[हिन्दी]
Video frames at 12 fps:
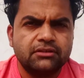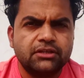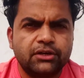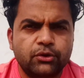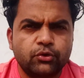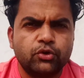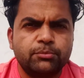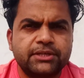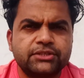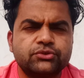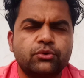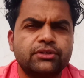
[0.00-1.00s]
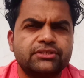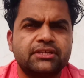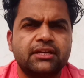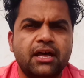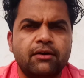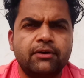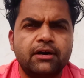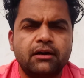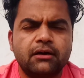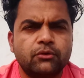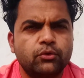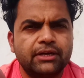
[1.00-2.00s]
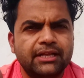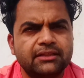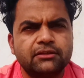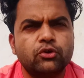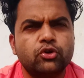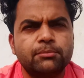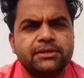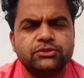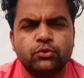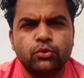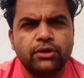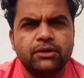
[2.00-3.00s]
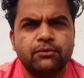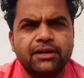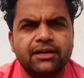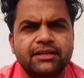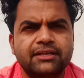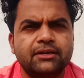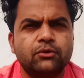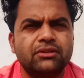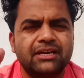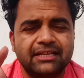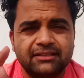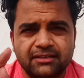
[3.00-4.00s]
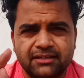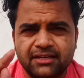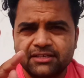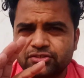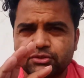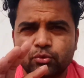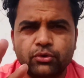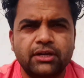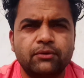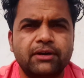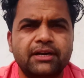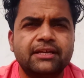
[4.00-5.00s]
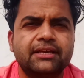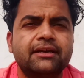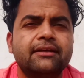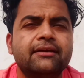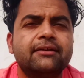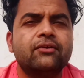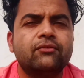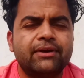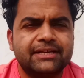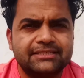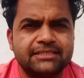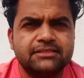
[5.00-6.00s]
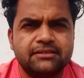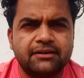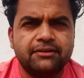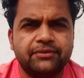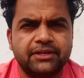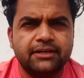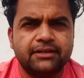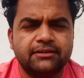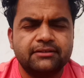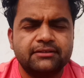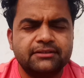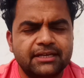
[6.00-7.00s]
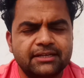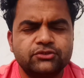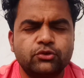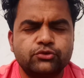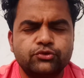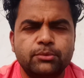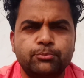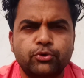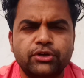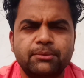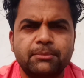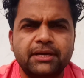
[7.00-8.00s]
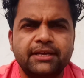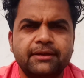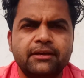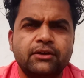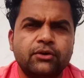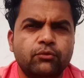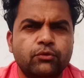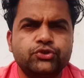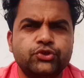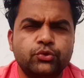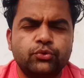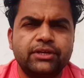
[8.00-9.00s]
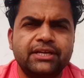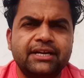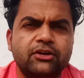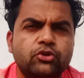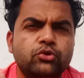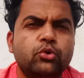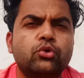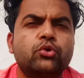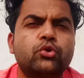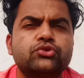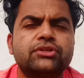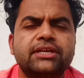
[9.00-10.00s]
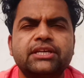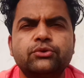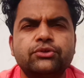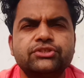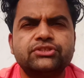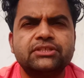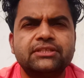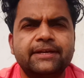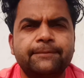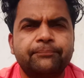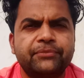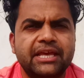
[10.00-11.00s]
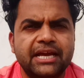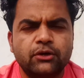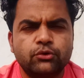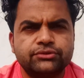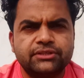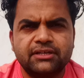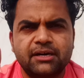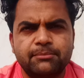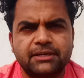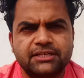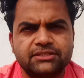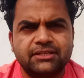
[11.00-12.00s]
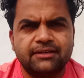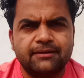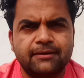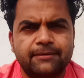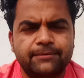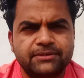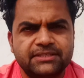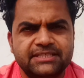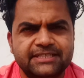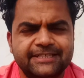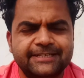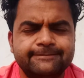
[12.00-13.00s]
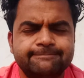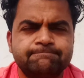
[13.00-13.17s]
द डॉक्यूमेंट्स और इसके अलावा कोई हेल्थ डॉक्यूमेंट्स कोई रिक्वायर्ड नहीं है कोई हेल्थ डिक्लेरेशन कोई रिक्वायर्ड नहीं है वैक्सीन सर्टिफिकेट दैट इज़ ऑल्सो इम्पोर्टेंट भाई वो ज़रूरी है दोनों डोज लगी होनी चाहिए एक डोज से काम नहीं चलेगा ठीक है